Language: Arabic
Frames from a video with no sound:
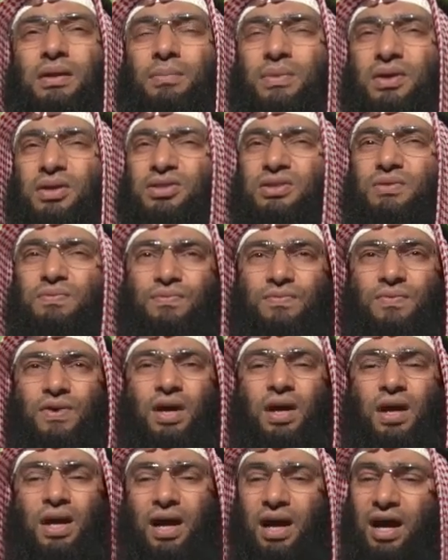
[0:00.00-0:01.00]
لما يصف
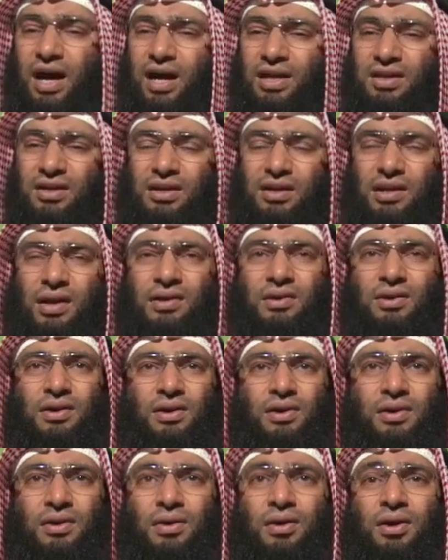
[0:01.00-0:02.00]
هذه
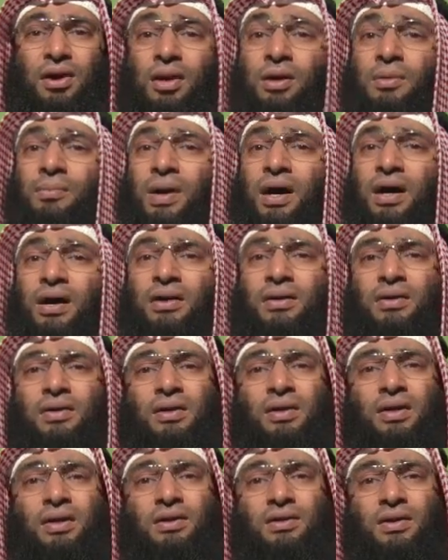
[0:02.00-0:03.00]
الانهار الماء
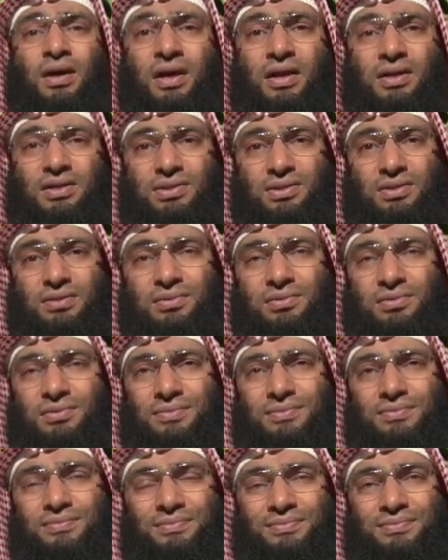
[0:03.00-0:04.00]
غير آسن
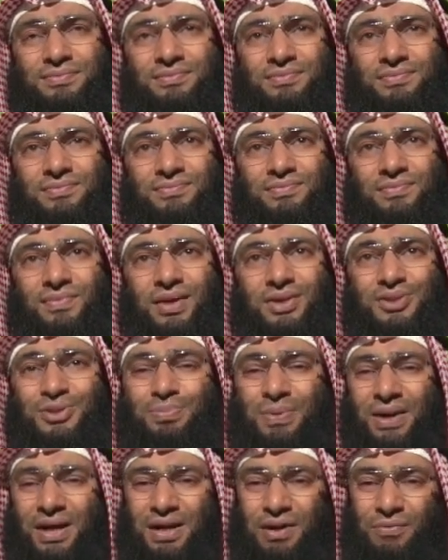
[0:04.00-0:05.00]

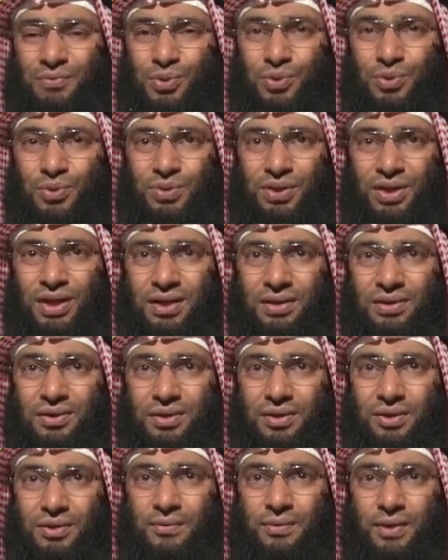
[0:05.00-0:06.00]
سبحان الله في الدنيا
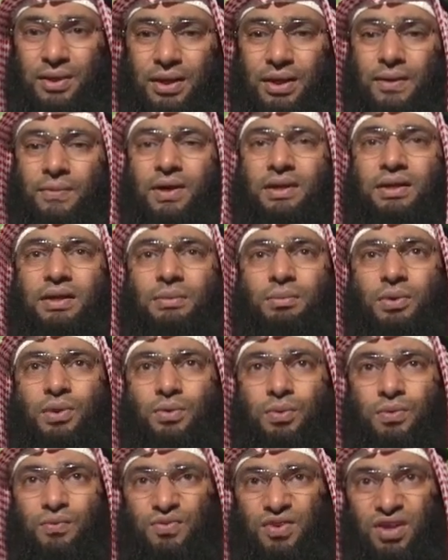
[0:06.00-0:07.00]
اخواني اخواتي لما
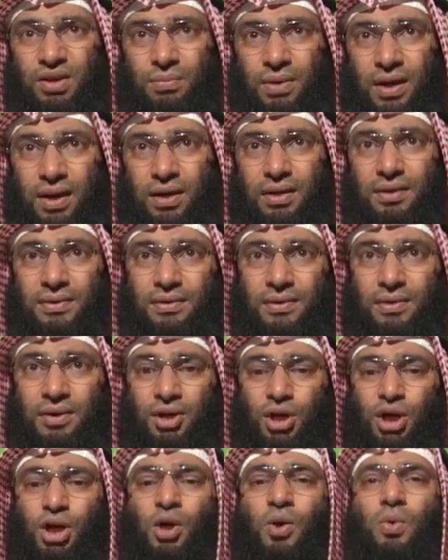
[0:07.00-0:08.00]
يكون في ماء
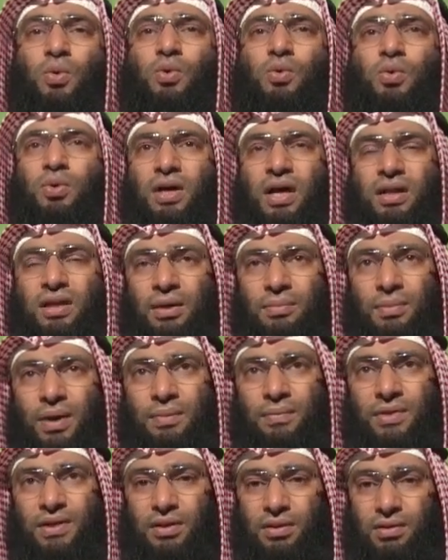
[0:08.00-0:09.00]
يكون هذا
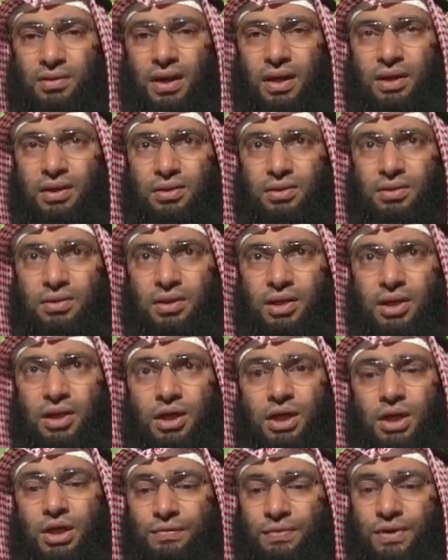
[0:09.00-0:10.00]
الماء مثلا راكد
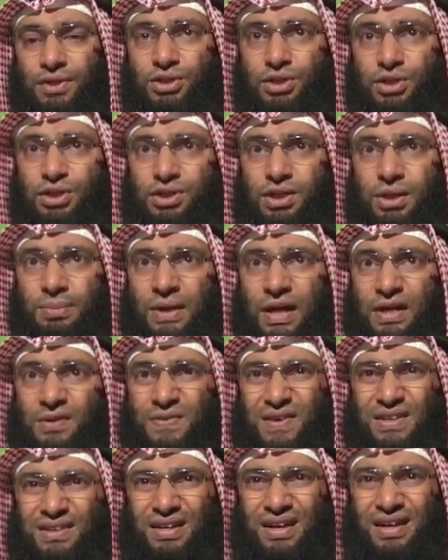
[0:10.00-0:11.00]
فايش اللي يصير بعد
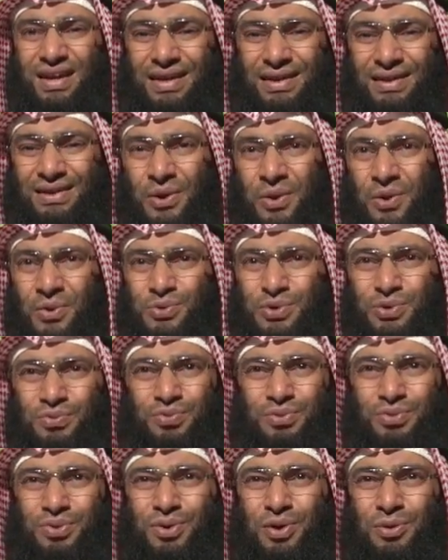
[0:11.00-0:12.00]
فتره
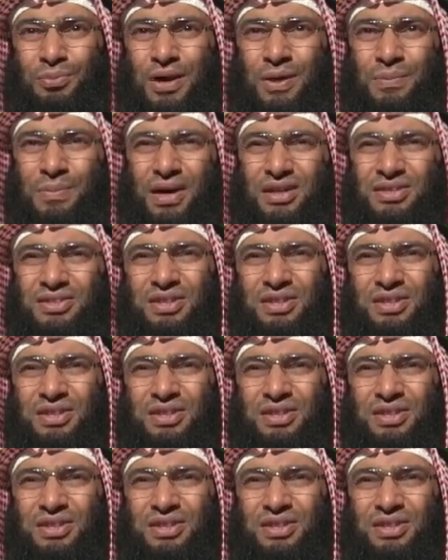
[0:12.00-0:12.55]
نشوف حبيبات